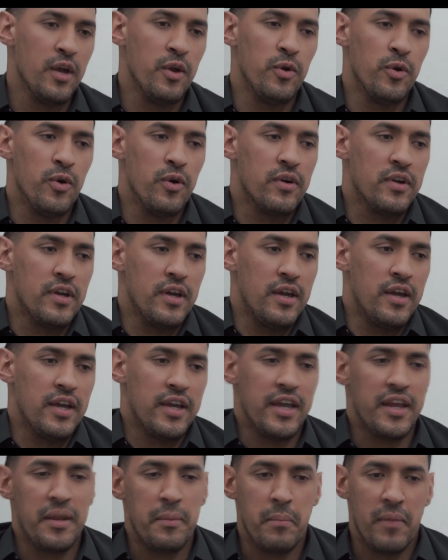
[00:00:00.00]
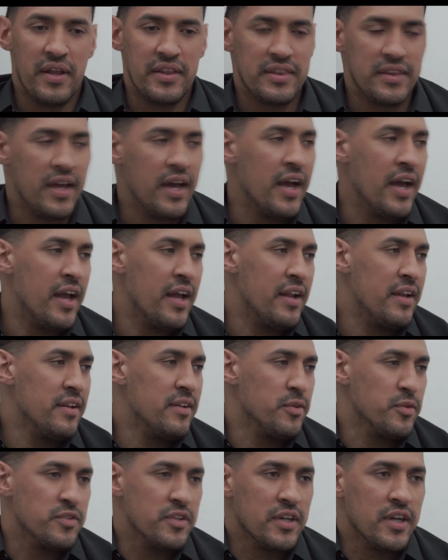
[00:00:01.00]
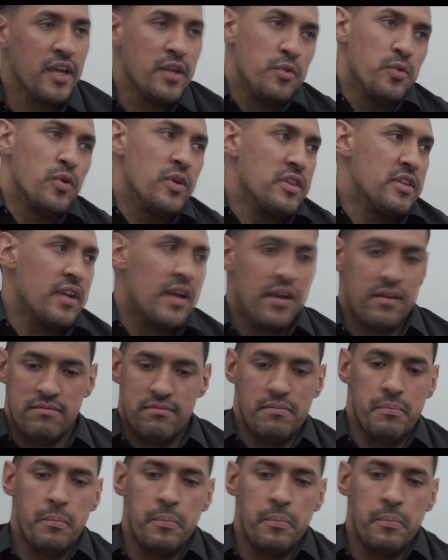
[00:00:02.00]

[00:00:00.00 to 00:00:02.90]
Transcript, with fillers: los que quieren mandar, no sé qué, y uno entra.